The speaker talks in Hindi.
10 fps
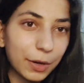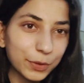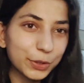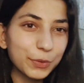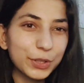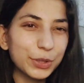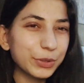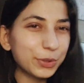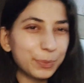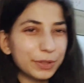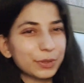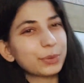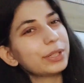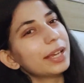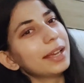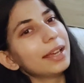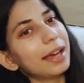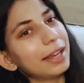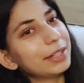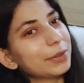बैक विद न्यू वीडियो सुपर सून
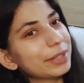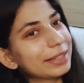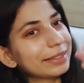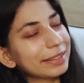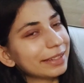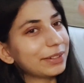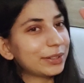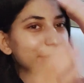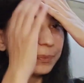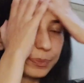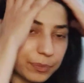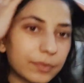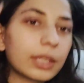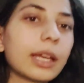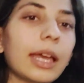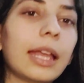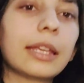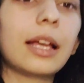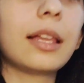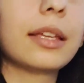अन्योगी कैसे या